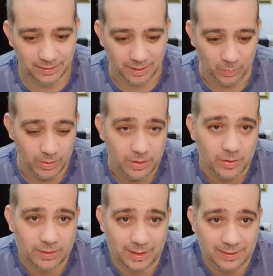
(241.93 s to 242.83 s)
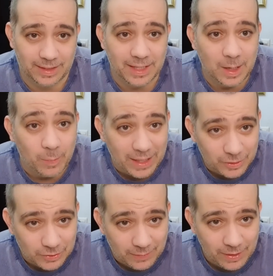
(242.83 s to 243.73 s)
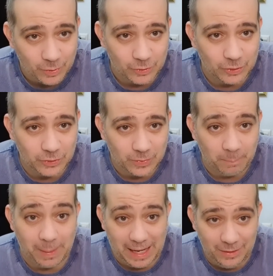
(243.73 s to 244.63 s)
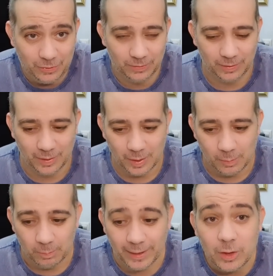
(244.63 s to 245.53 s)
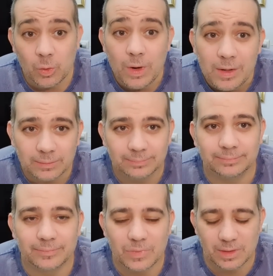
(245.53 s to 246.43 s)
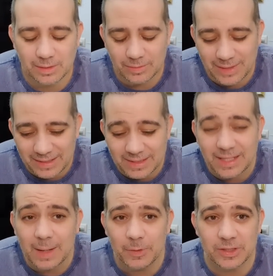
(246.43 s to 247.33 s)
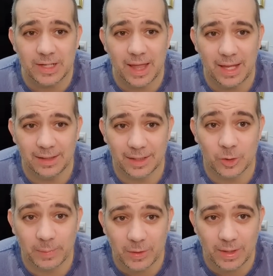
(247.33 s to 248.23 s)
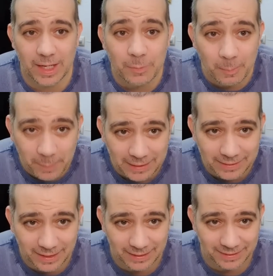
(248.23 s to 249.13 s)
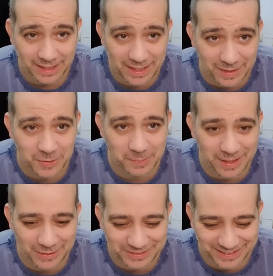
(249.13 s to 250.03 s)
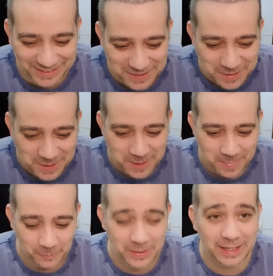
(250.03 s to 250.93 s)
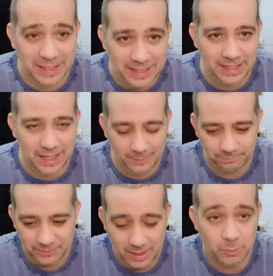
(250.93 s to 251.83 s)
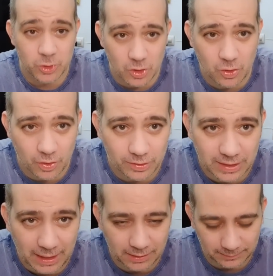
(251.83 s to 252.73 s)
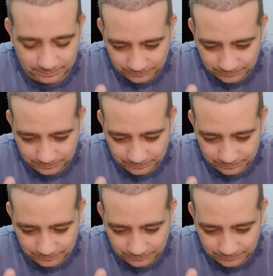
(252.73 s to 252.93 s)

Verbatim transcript: que bueno, que, que tienes que operarte otra vez con nosotros, pagando. Pero bueno, existe la posibilidad que te opere un equipo en práctica, ya quedando mal. O sea, una clínica que muchos conocéis.